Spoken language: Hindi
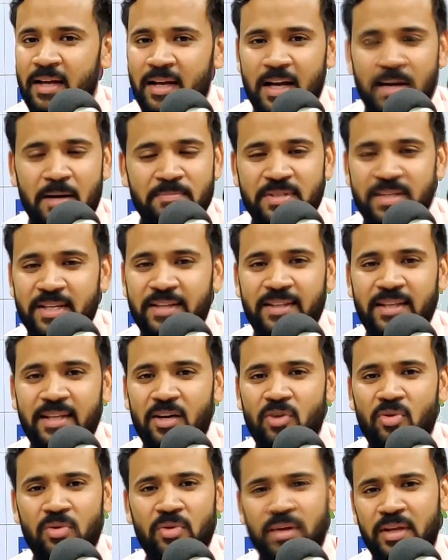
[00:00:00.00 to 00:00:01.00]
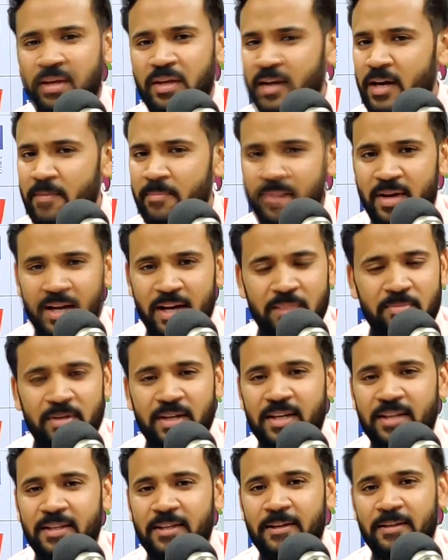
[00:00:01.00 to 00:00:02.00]
काम सीखता और उनके काम में हाथ
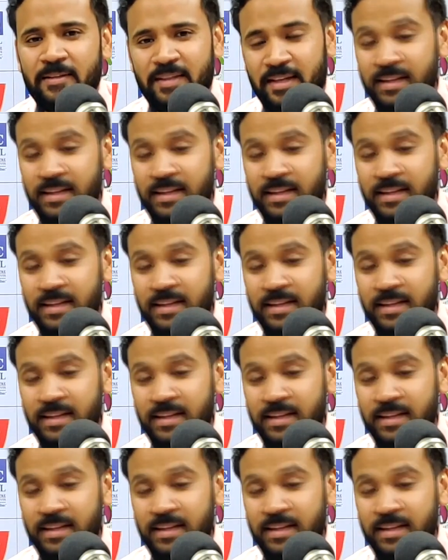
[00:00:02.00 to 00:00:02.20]
बटाता